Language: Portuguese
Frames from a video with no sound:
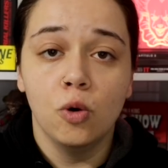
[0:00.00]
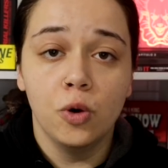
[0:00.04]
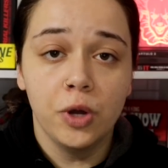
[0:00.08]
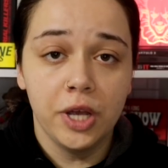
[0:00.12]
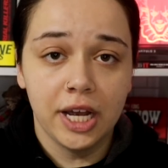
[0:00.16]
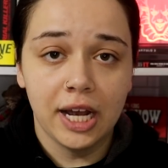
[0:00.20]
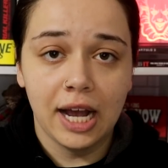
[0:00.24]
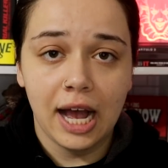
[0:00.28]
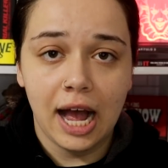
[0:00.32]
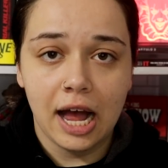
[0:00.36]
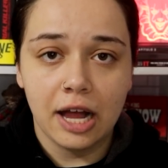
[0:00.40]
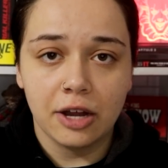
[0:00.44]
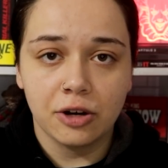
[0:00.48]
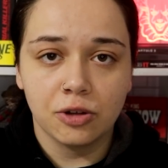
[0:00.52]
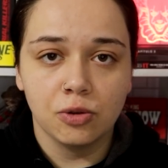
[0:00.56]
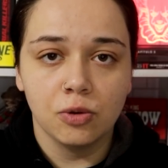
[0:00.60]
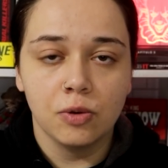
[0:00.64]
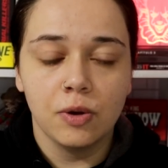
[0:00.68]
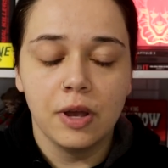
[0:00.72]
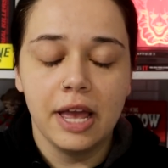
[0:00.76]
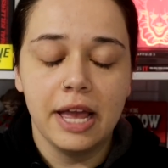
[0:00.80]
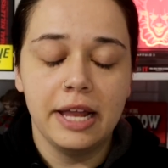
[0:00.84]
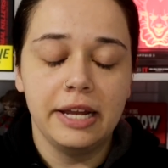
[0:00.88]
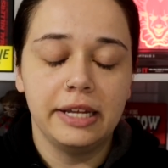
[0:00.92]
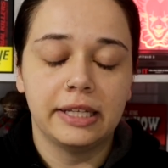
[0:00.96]
O
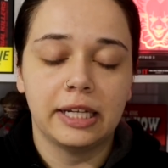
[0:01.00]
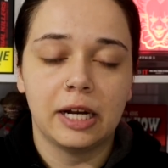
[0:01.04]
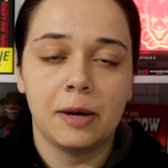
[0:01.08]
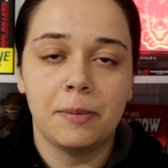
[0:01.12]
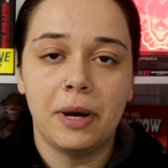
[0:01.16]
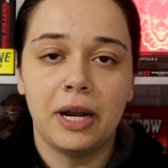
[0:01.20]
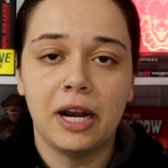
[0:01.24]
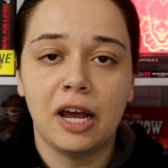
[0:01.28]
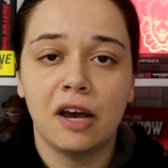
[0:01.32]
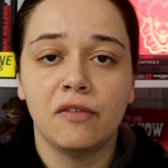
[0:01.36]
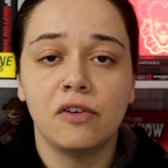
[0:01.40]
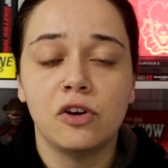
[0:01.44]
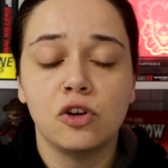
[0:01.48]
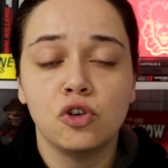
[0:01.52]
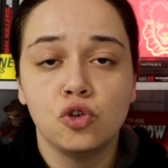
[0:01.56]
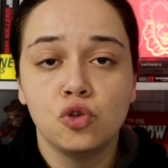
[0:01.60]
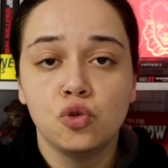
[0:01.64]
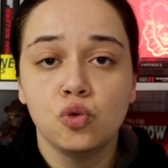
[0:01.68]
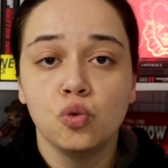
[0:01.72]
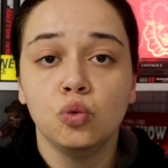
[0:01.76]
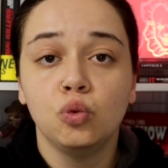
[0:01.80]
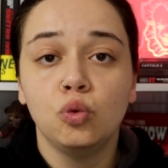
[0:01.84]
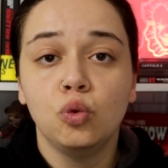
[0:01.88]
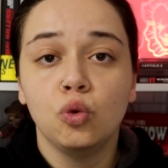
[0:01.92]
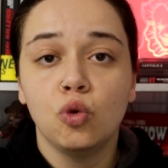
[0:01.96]
Ricardo, ele trabalhava
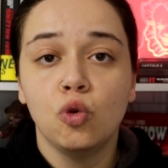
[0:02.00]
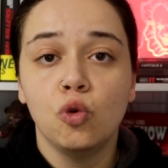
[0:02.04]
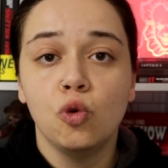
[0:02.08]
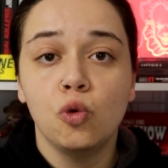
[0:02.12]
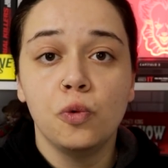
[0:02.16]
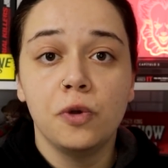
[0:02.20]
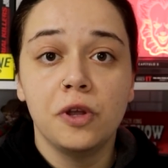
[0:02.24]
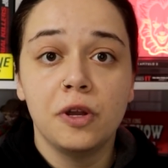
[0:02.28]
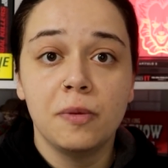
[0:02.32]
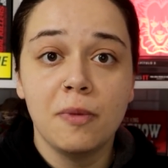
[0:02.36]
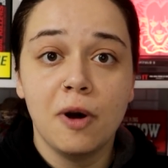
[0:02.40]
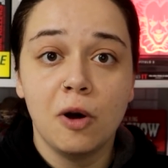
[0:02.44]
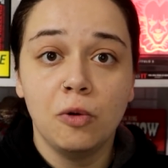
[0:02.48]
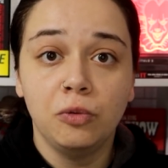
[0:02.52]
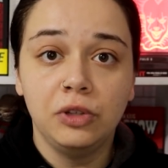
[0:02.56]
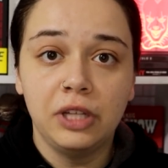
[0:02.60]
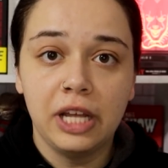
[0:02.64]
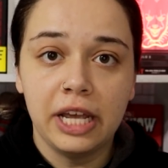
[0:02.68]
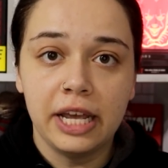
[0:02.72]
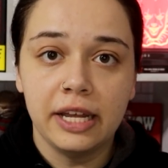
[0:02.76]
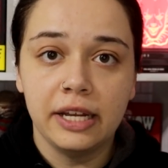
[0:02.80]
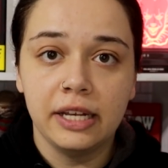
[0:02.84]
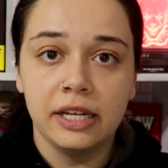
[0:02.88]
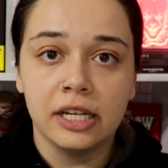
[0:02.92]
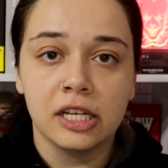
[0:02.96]
junto com o irmão
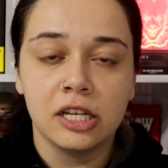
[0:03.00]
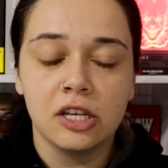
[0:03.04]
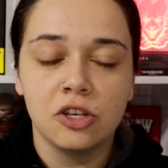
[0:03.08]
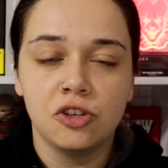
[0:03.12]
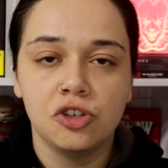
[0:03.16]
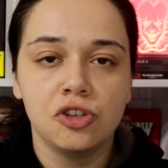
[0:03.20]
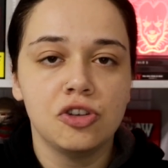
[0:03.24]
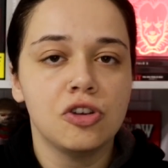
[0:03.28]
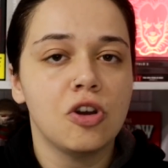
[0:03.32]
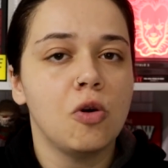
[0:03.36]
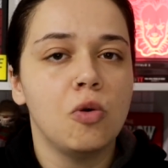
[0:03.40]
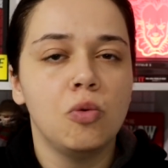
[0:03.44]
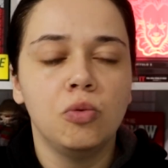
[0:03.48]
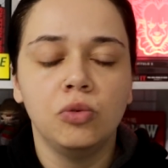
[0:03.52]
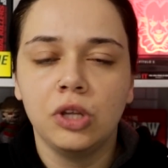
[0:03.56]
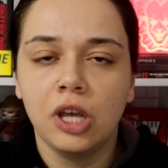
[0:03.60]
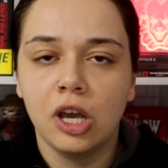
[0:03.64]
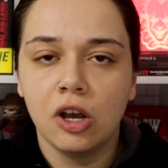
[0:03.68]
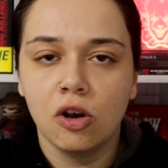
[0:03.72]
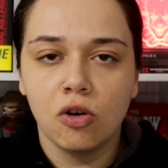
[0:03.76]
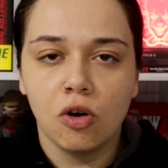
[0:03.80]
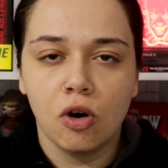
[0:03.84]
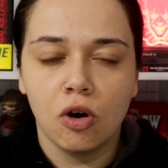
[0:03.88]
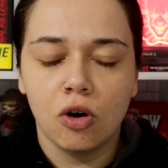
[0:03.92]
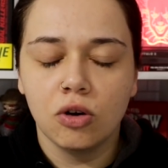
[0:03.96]
dele, que tinha um
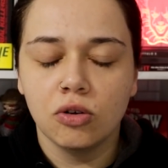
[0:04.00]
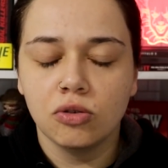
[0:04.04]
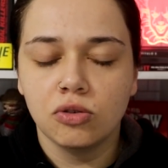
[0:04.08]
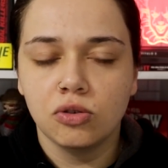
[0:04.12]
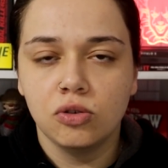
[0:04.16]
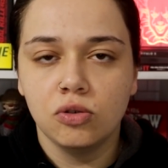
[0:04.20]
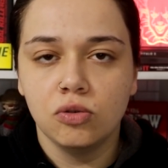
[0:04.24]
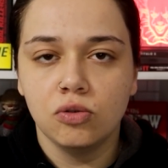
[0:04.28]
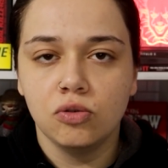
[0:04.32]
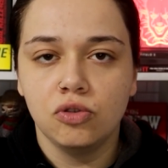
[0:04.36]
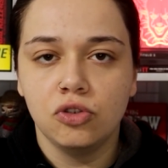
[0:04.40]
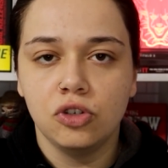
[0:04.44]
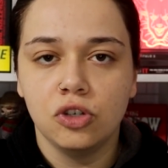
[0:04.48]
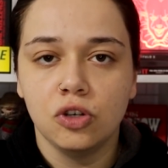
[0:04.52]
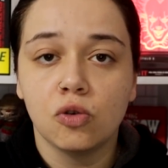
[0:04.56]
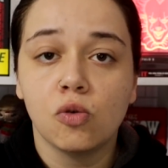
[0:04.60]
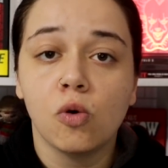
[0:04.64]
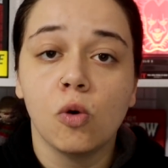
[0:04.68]
negócio de